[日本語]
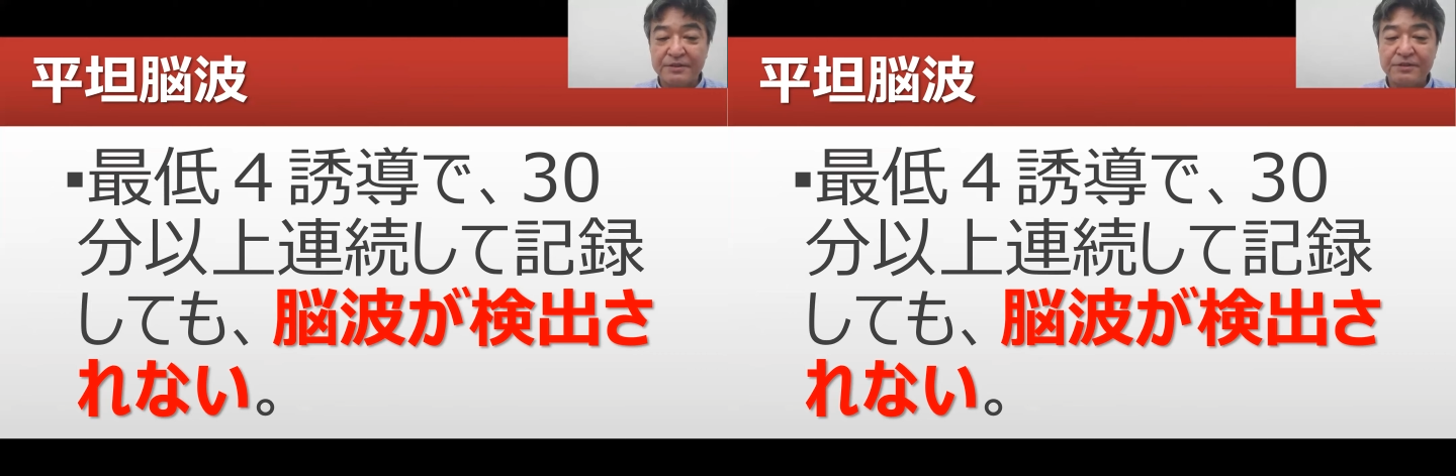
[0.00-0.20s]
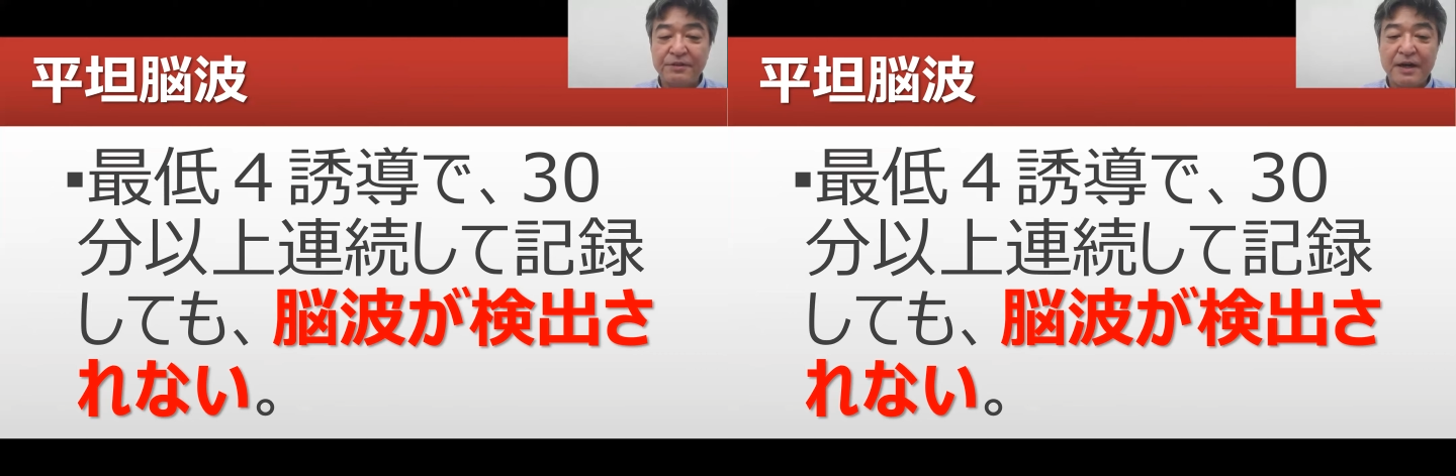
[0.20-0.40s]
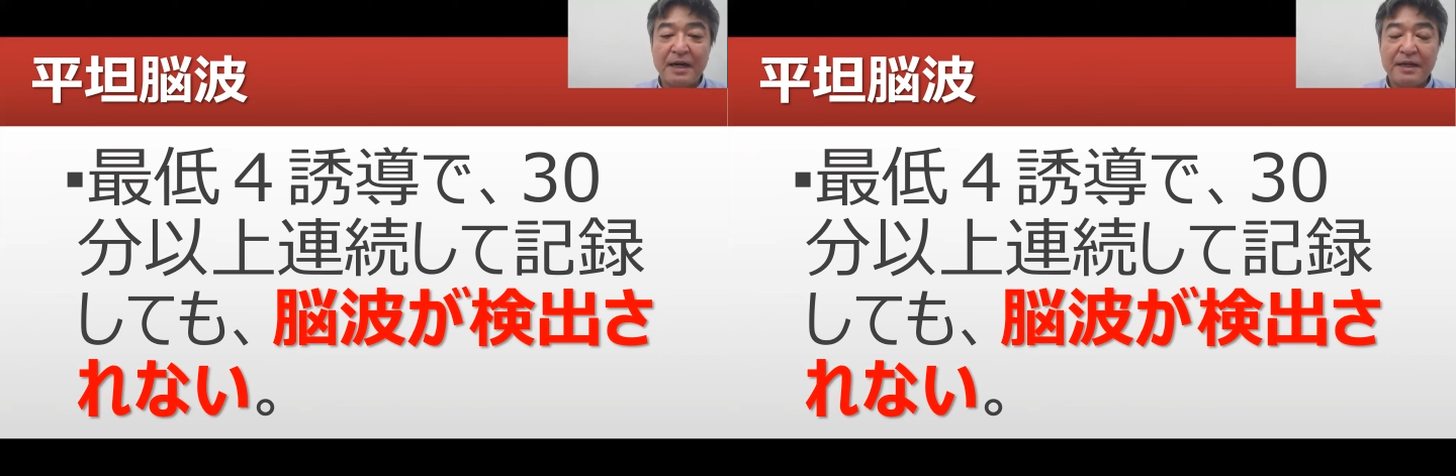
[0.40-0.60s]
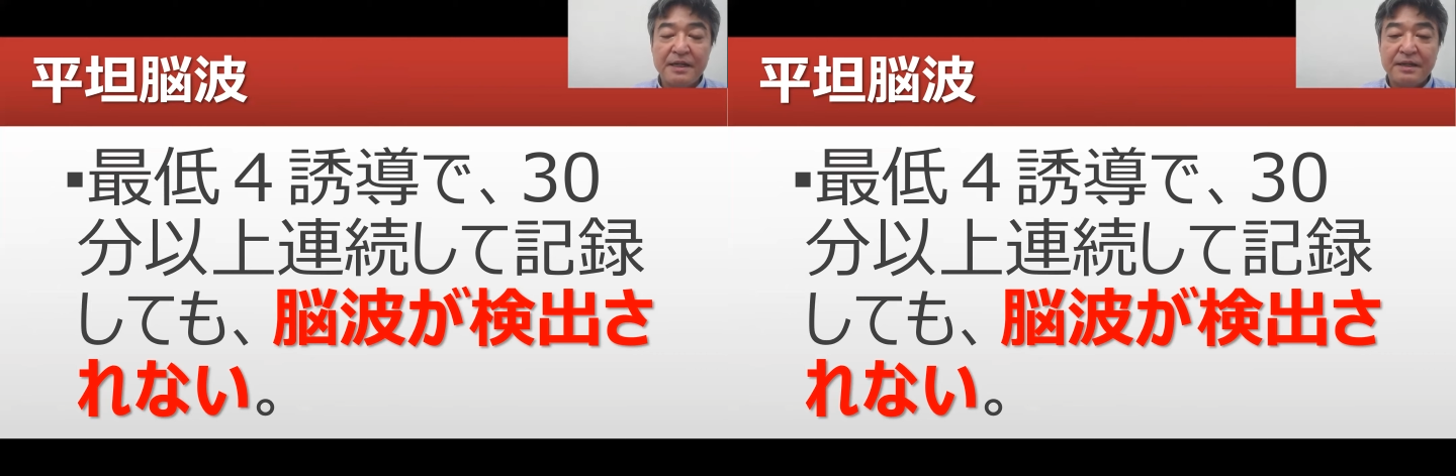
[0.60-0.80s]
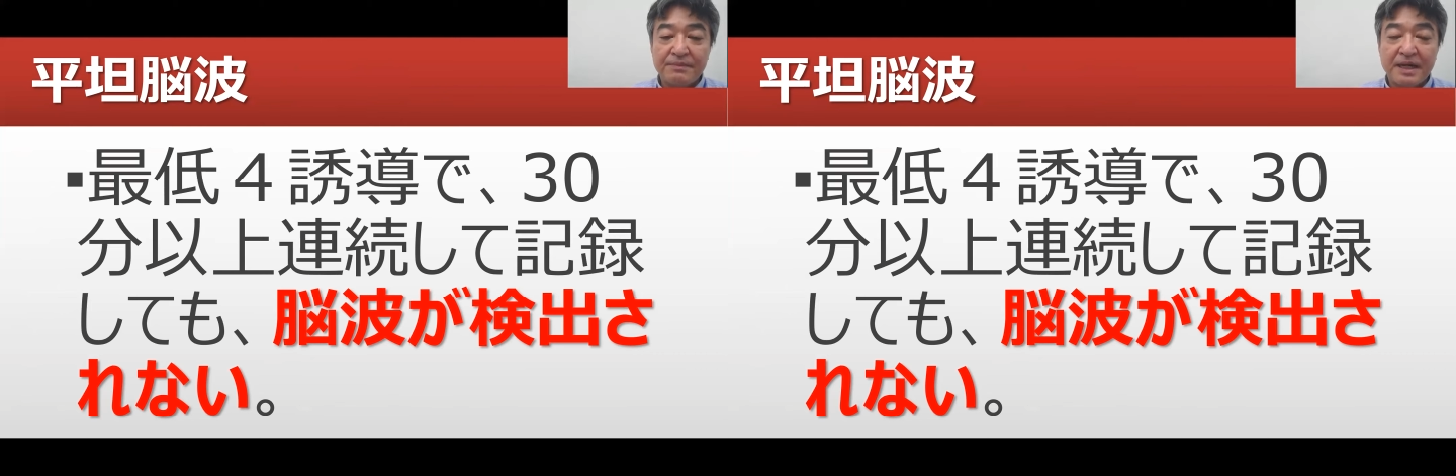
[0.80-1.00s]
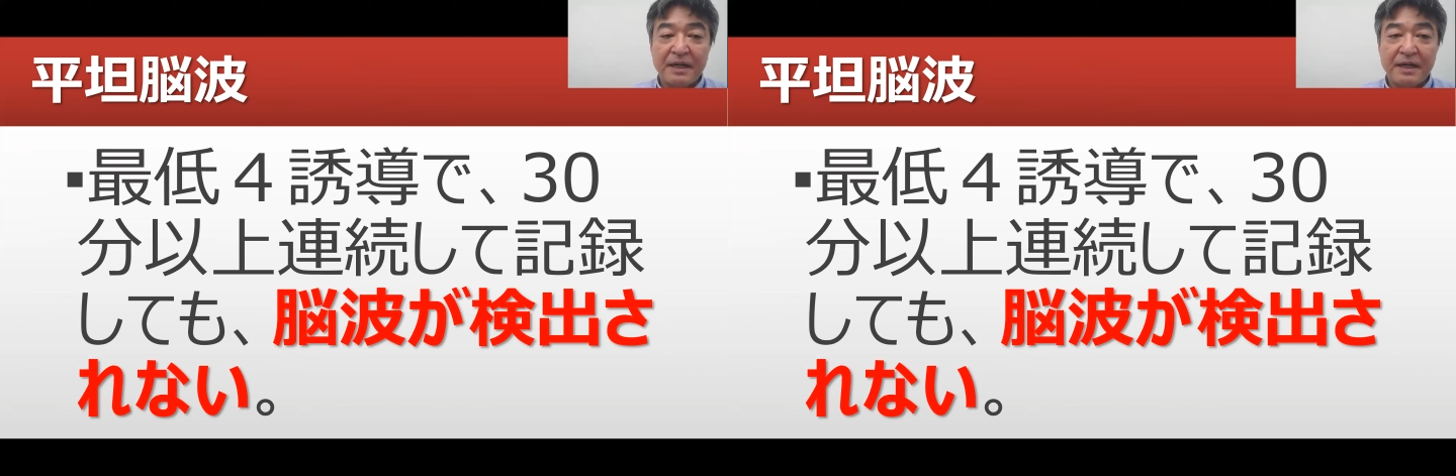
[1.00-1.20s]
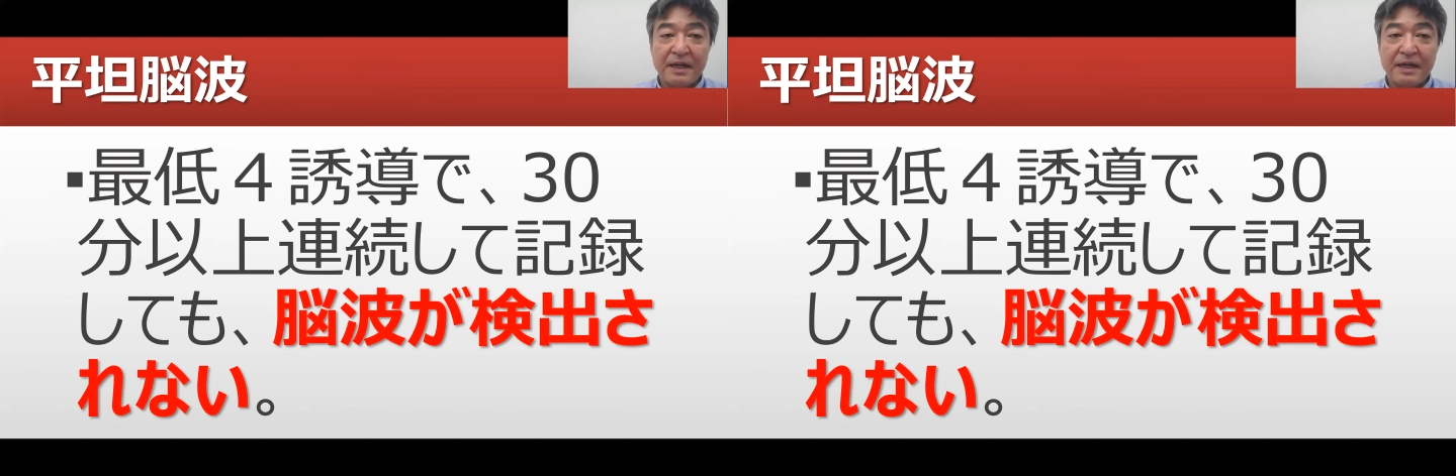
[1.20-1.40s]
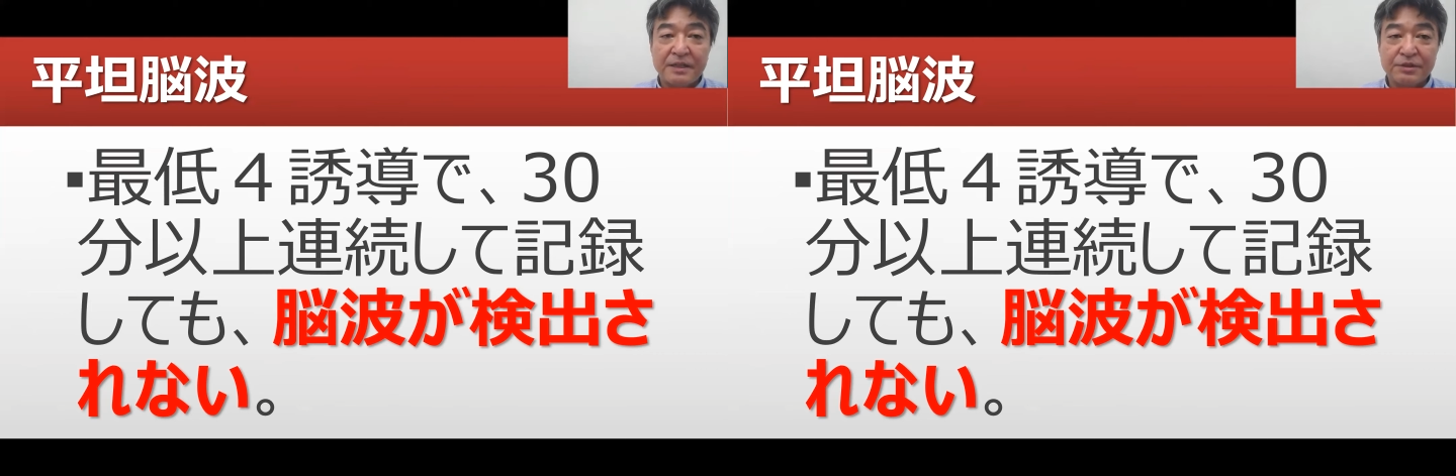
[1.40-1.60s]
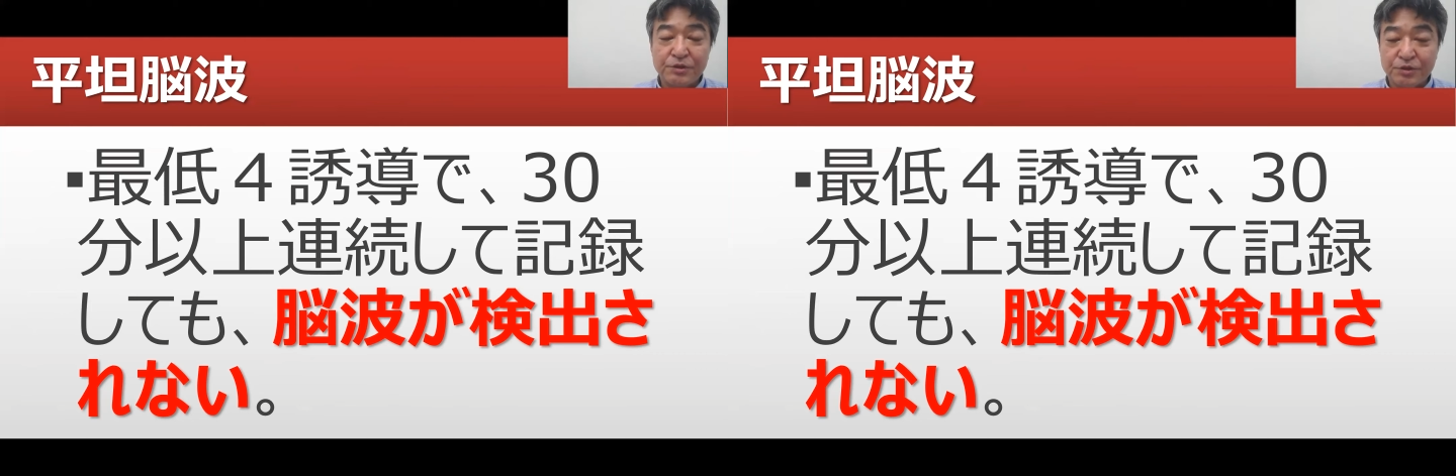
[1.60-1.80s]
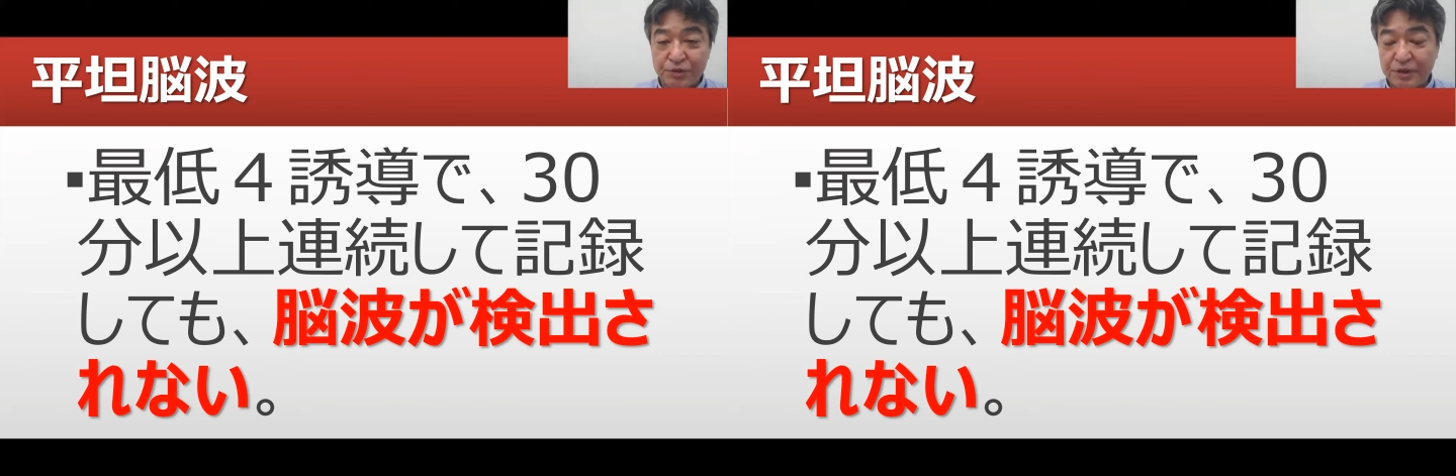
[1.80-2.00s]
というのは、まあ、あ
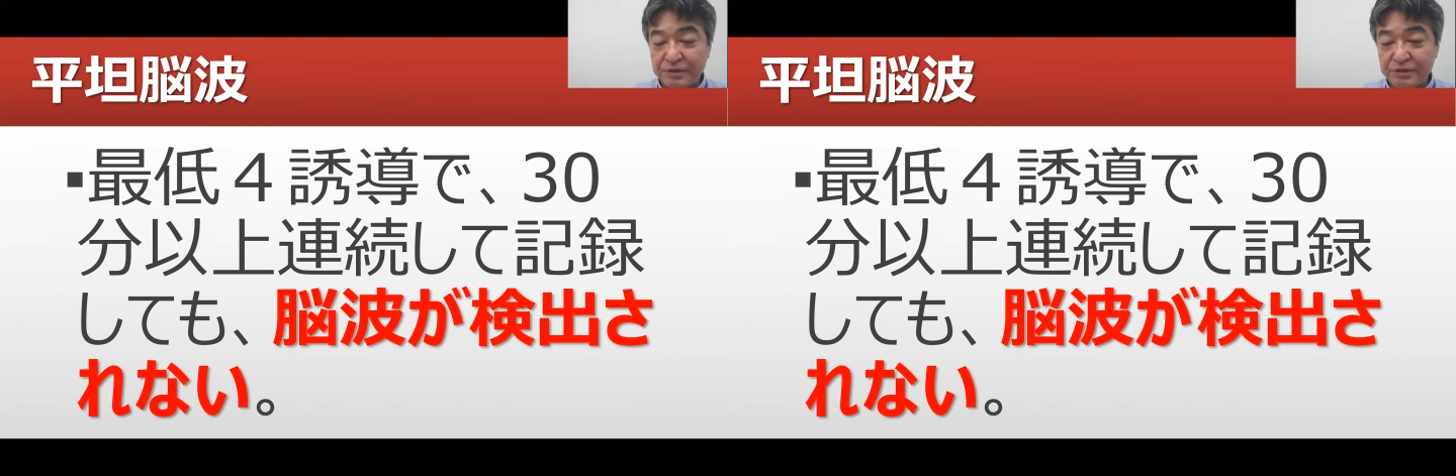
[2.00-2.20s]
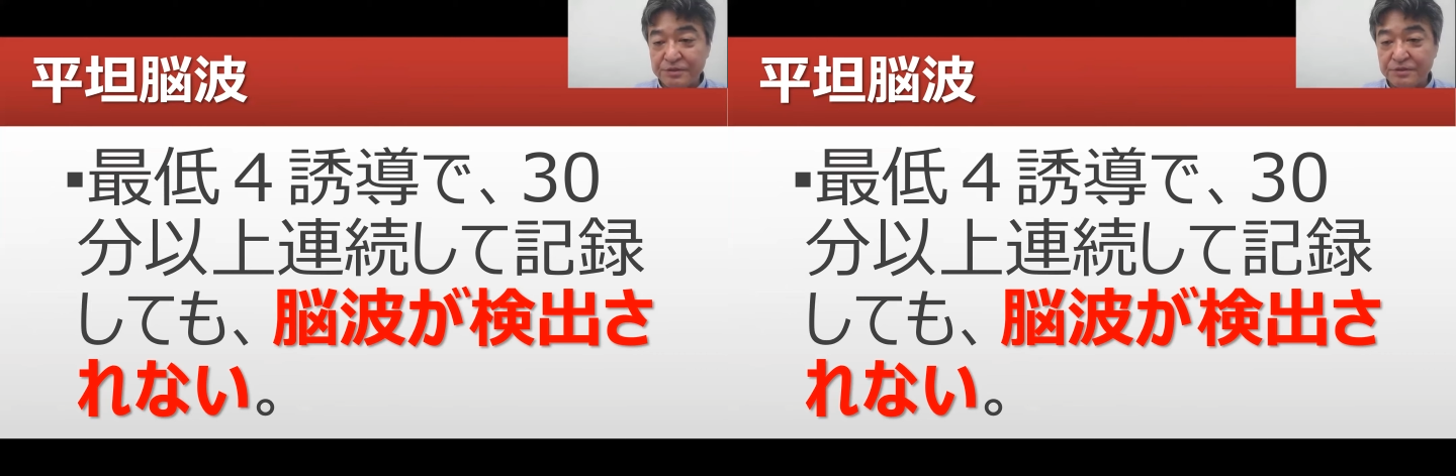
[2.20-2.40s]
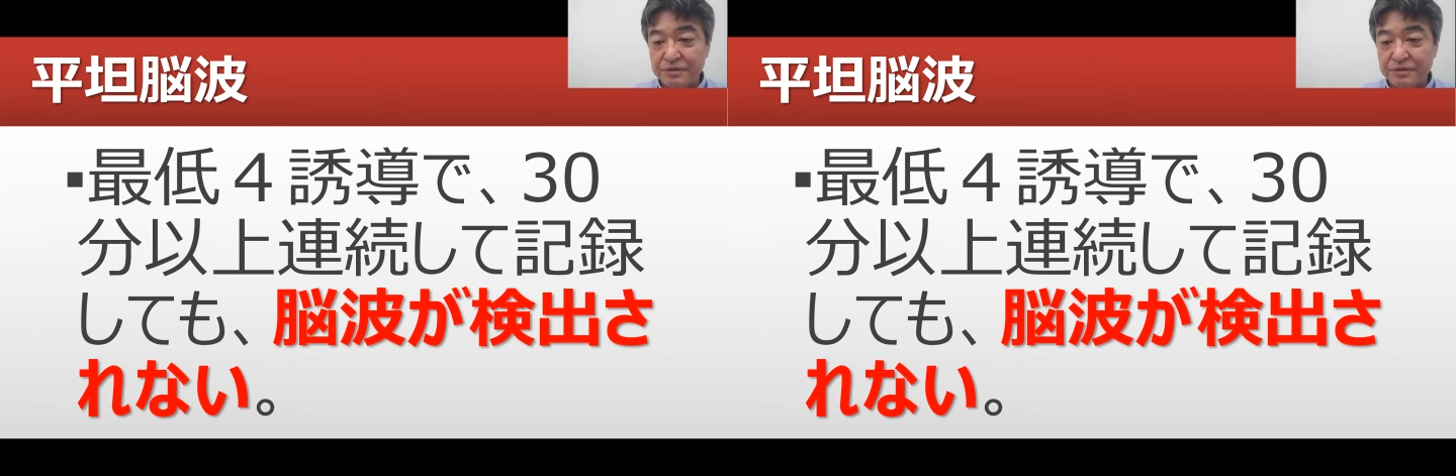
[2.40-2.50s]
脳のどっかの、